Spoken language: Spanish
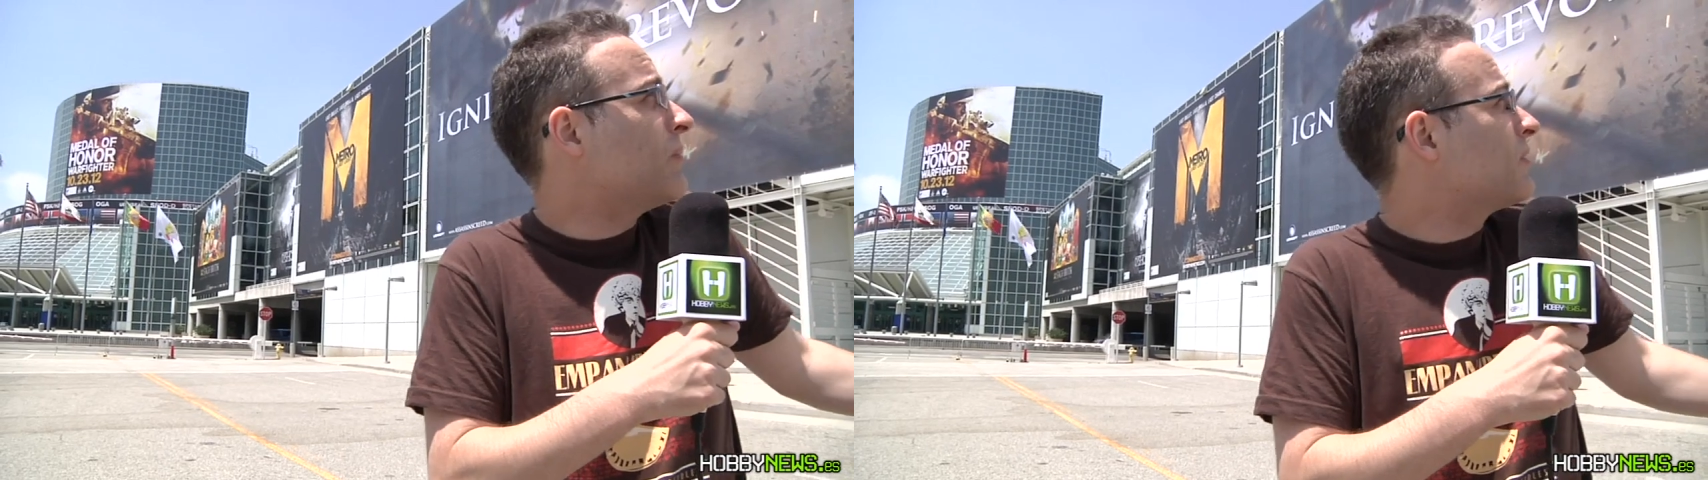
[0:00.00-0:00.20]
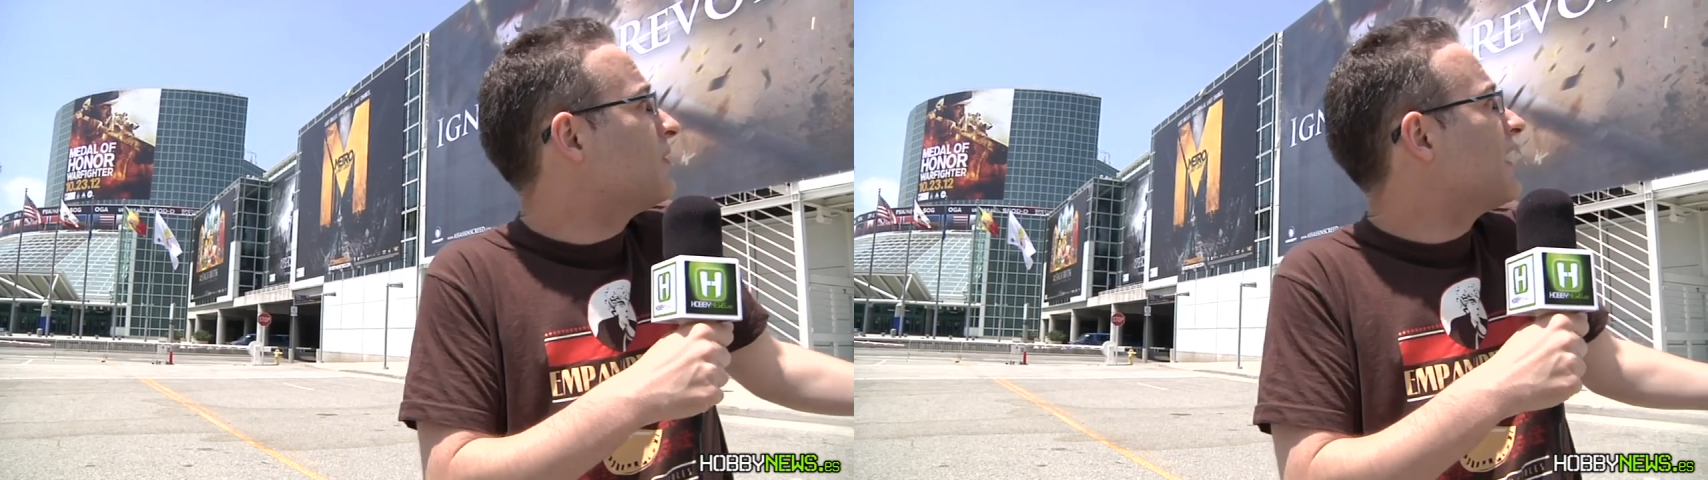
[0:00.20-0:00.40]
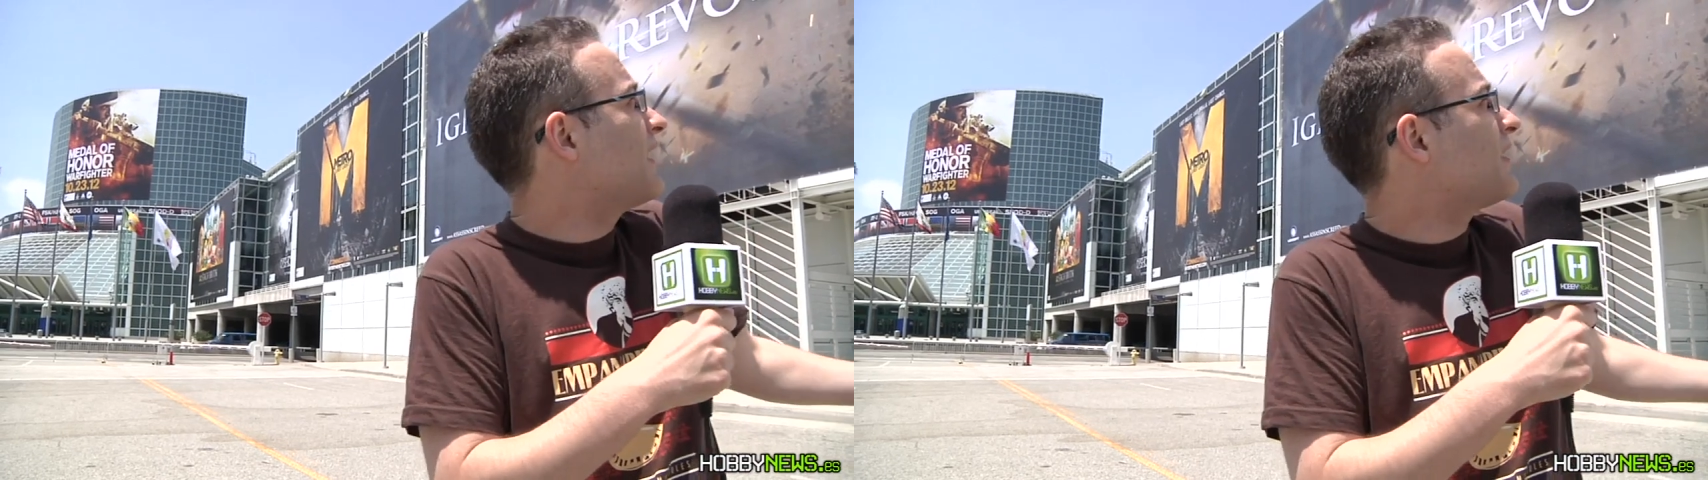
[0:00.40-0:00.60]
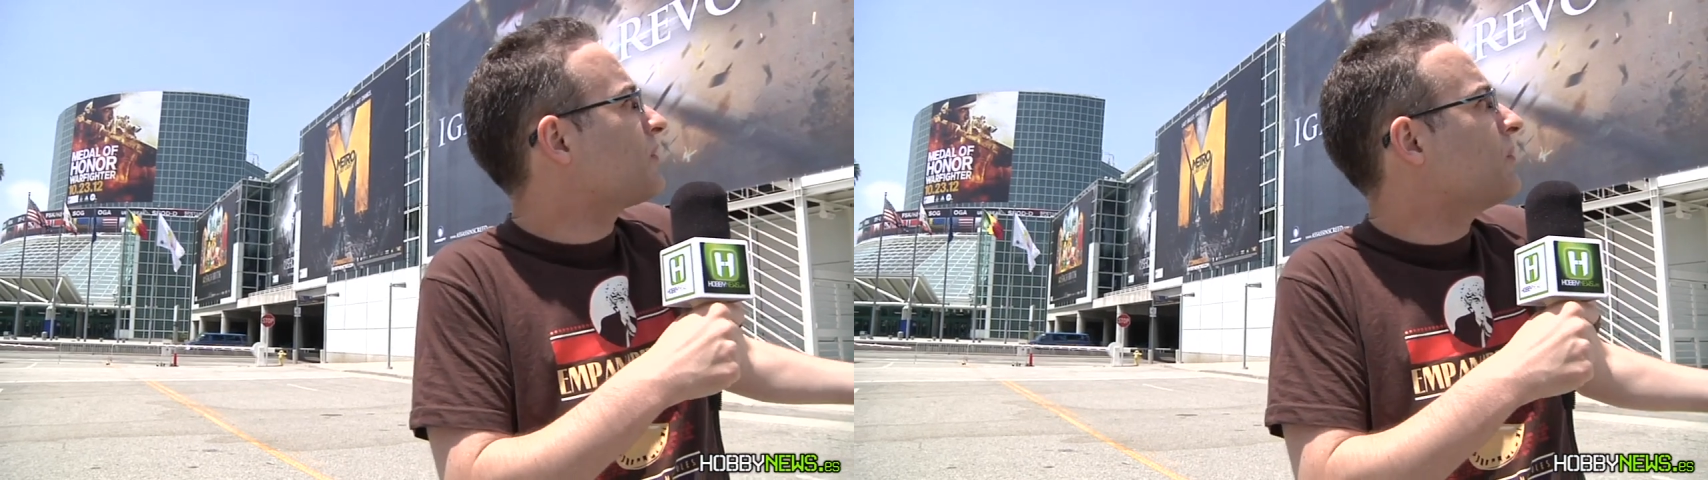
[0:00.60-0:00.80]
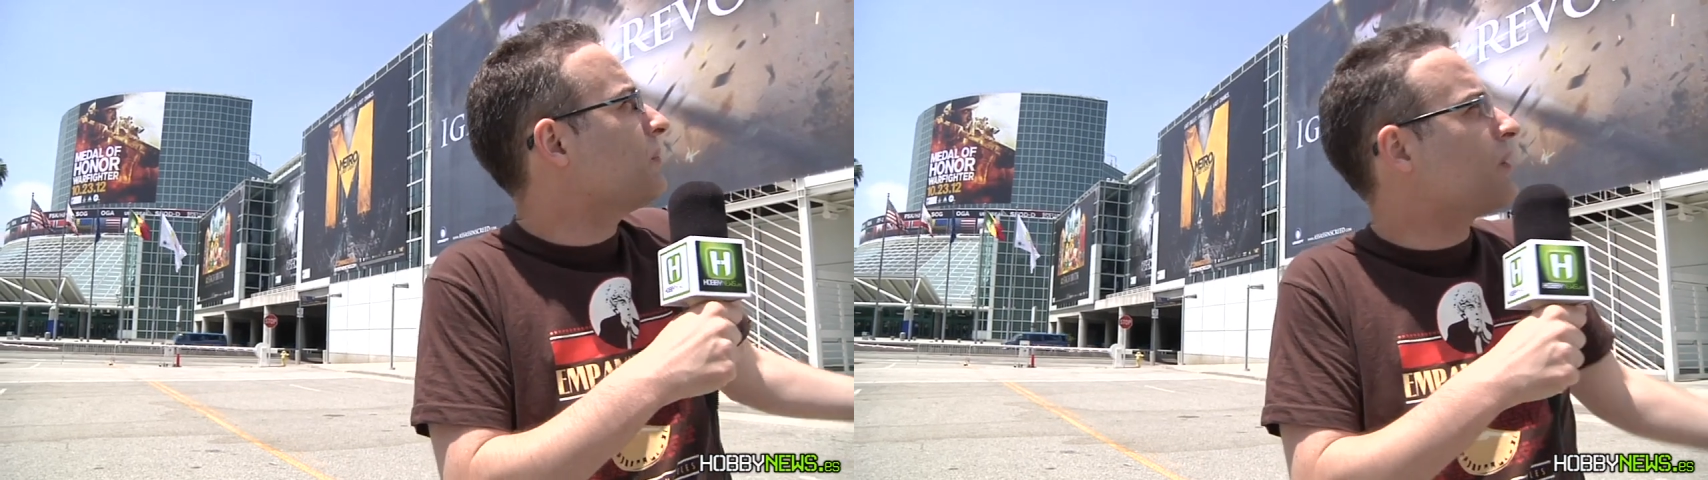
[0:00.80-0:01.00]
pues bueno, hay de
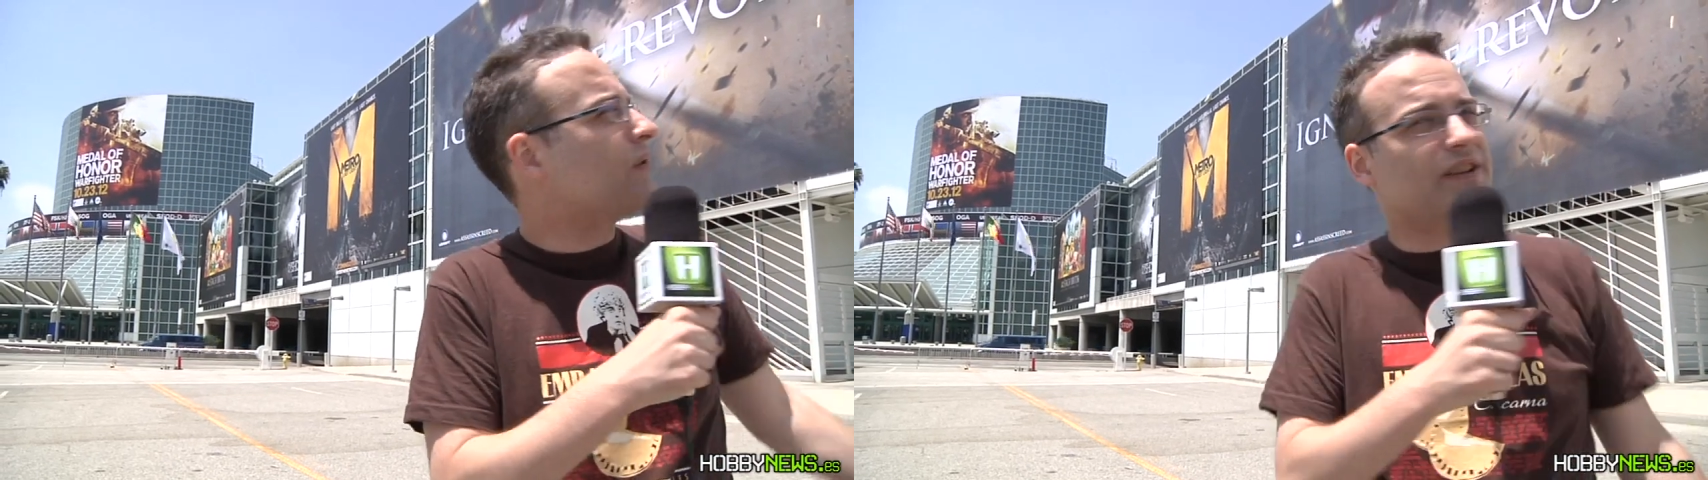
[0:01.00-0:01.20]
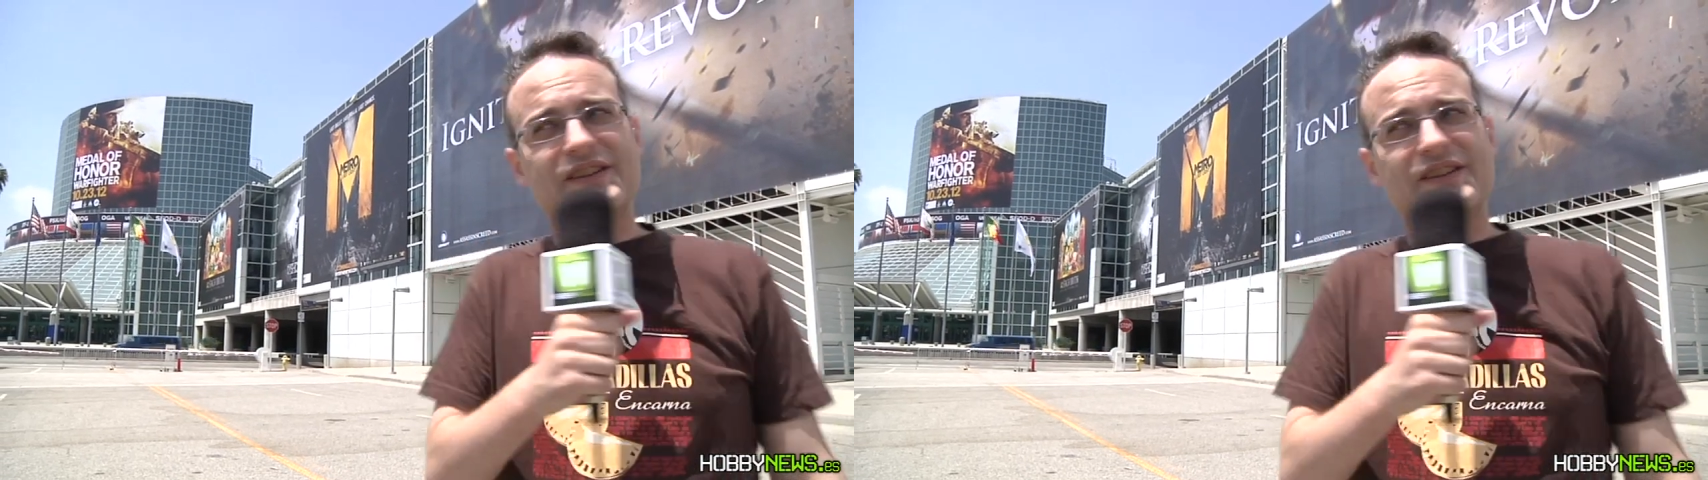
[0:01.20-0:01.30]
todo un poco.